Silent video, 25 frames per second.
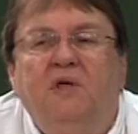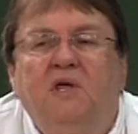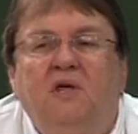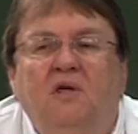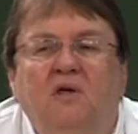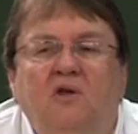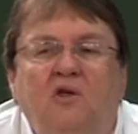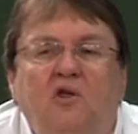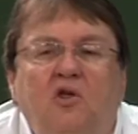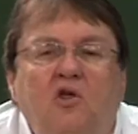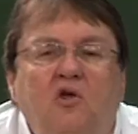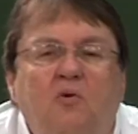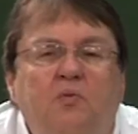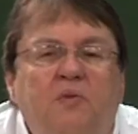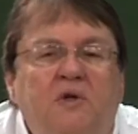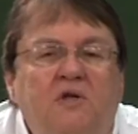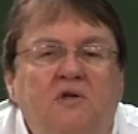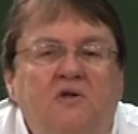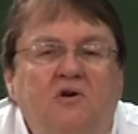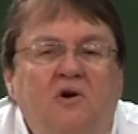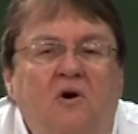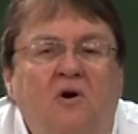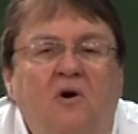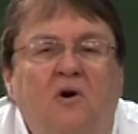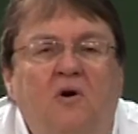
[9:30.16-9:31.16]
автор
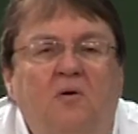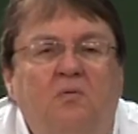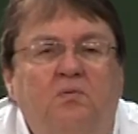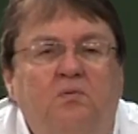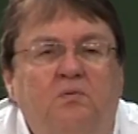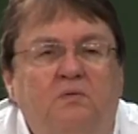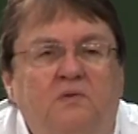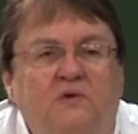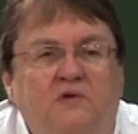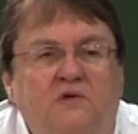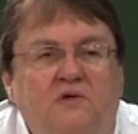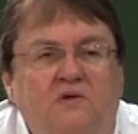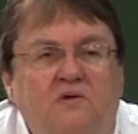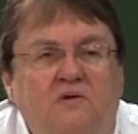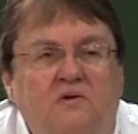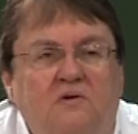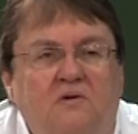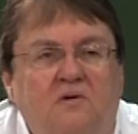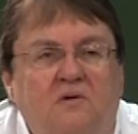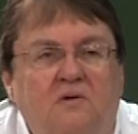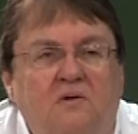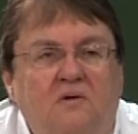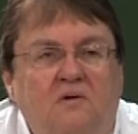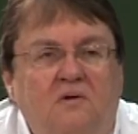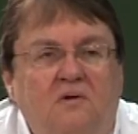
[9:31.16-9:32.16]
Священного
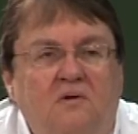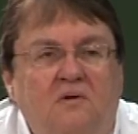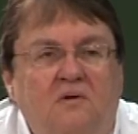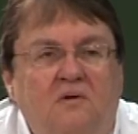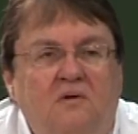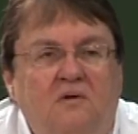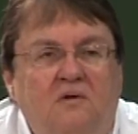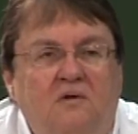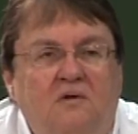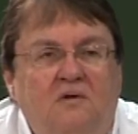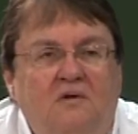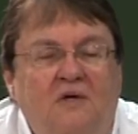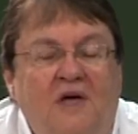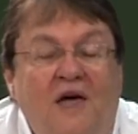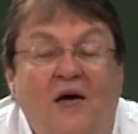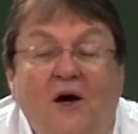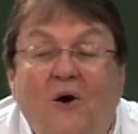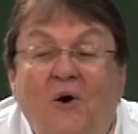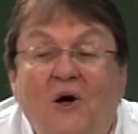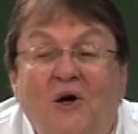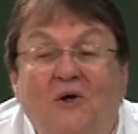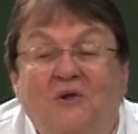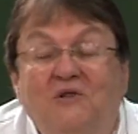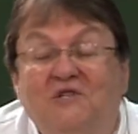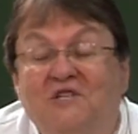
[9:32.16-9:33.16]
Писания говорит о Боге,
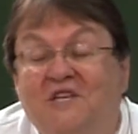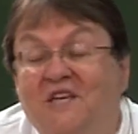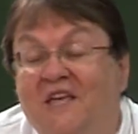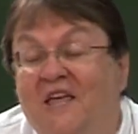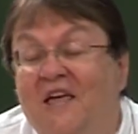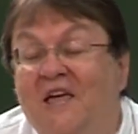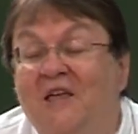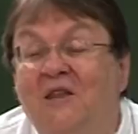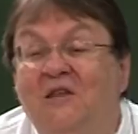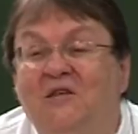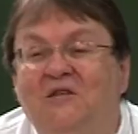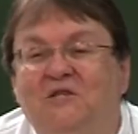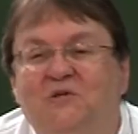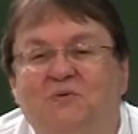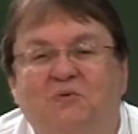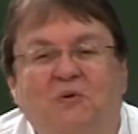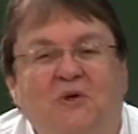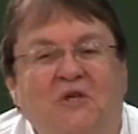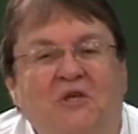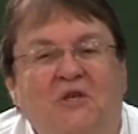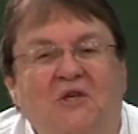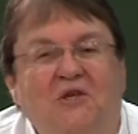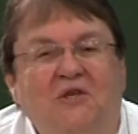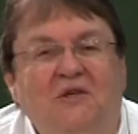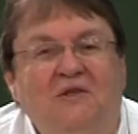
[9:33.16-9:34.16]
говорить
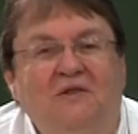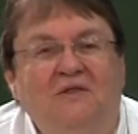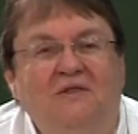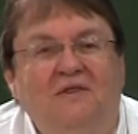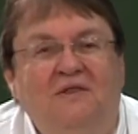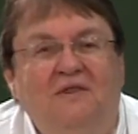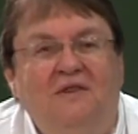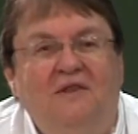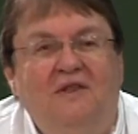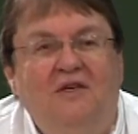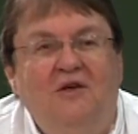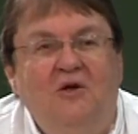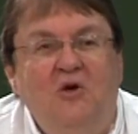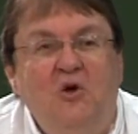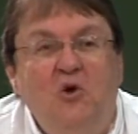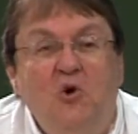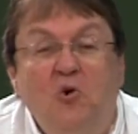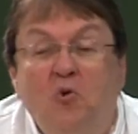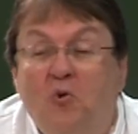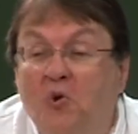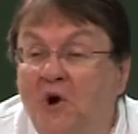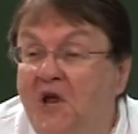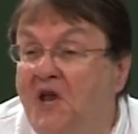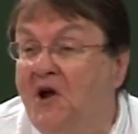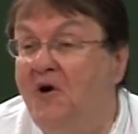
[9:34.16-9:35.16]
он должен в
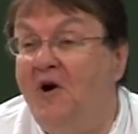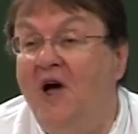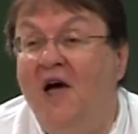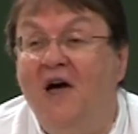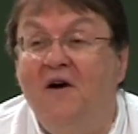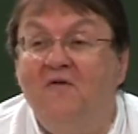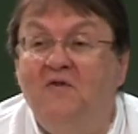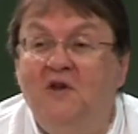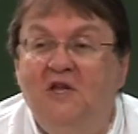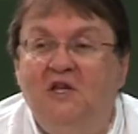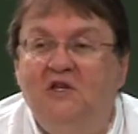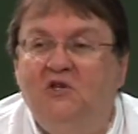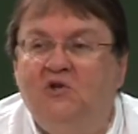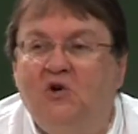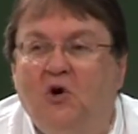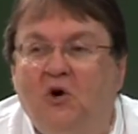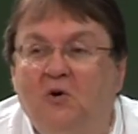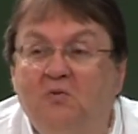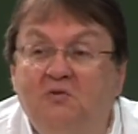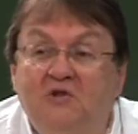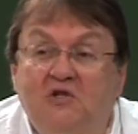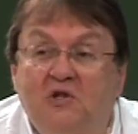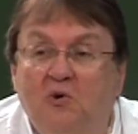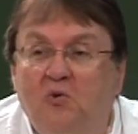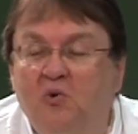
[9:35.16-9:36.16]
человеческих
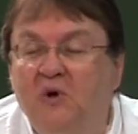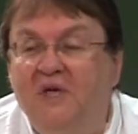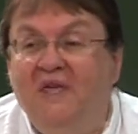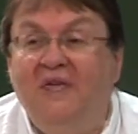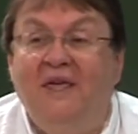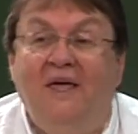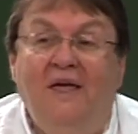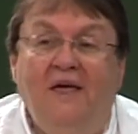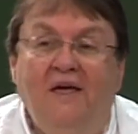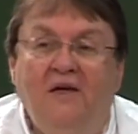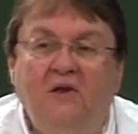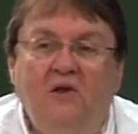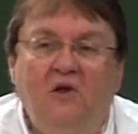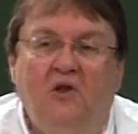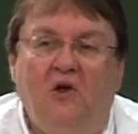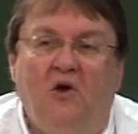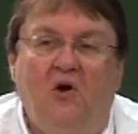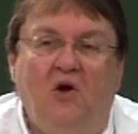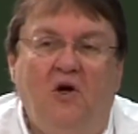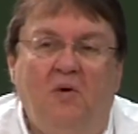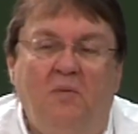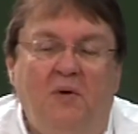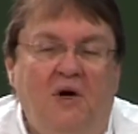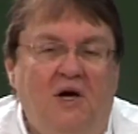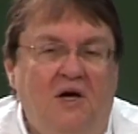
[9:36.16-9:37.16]
терминах.
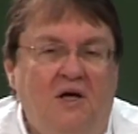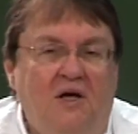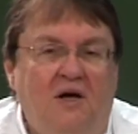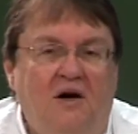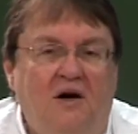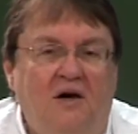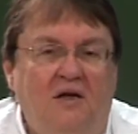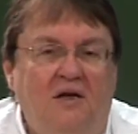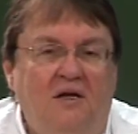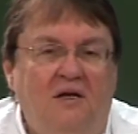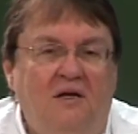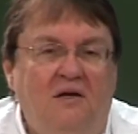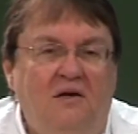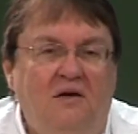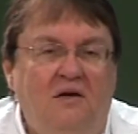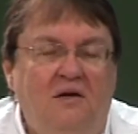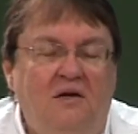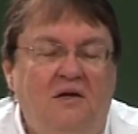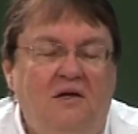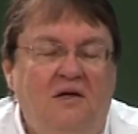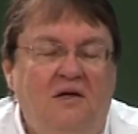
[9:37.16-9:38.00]
А как же